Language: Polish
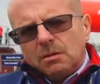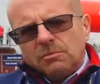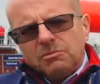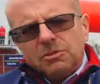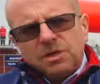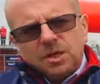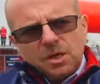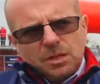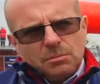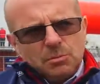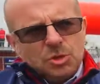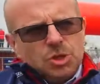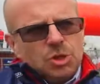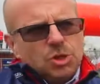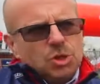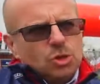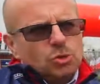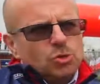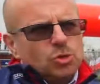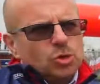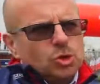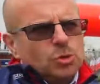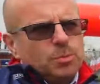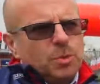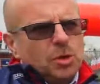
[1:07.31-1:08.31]
Wydaje mi się,
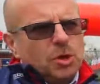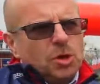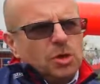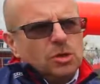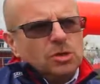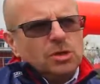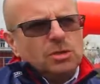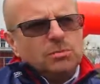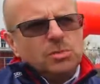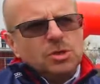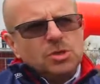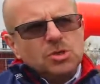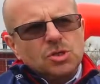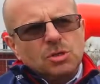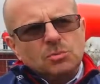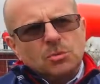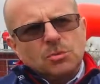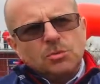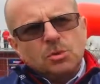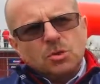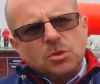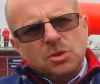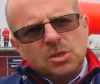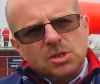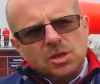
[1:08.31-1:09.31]
że dużo spokojniej
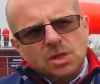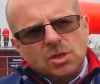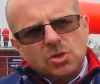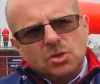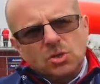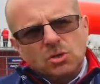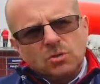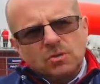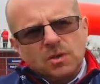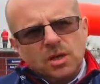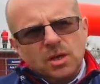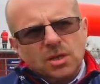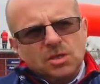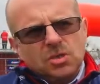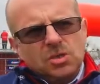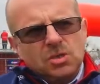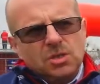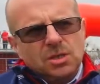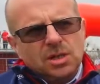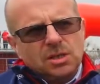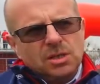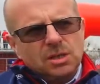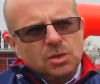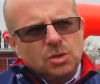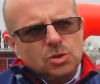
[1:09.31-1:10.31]
będziemy mogli
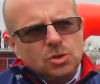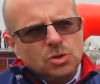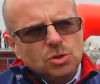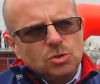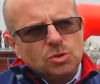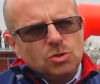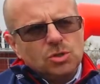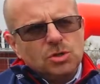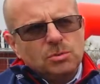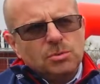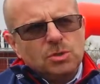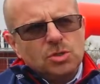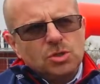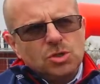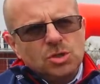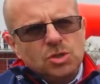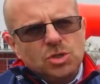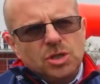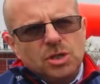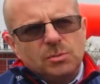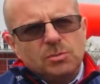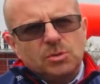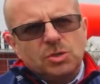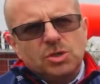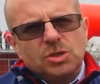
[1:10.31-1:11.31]
sędziować, dlatego że już nie będzie
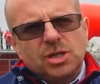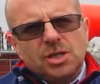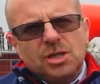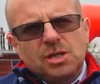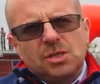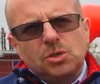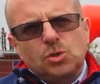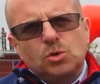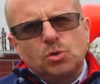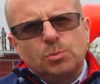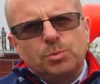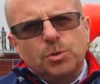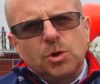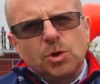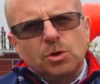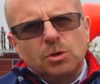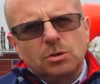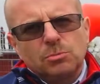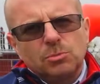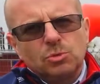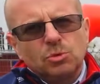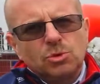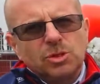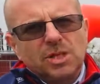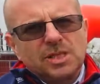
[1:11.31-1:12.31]
trzeba być tak
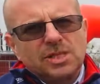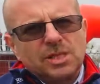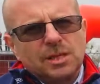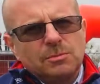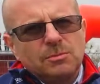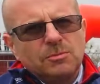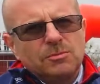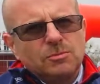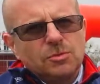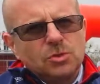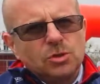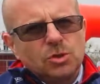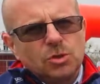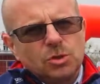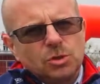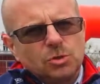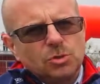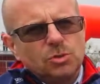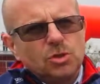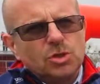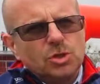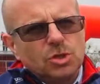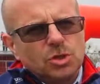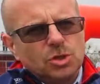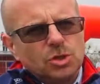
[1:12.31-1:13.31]
skupionym już na samym
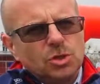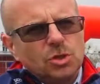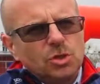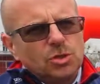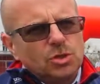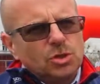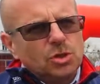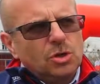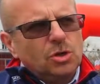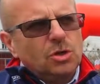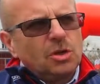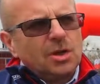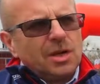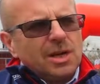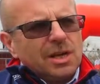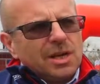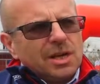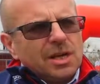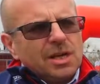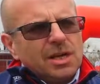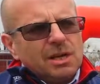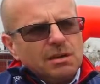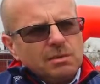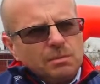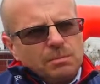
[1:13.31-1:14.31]
wyścigu, jeżeli chodzi o
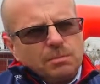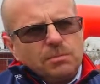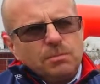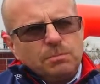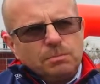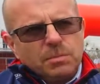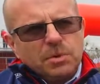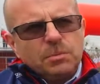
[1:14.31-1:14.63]
e,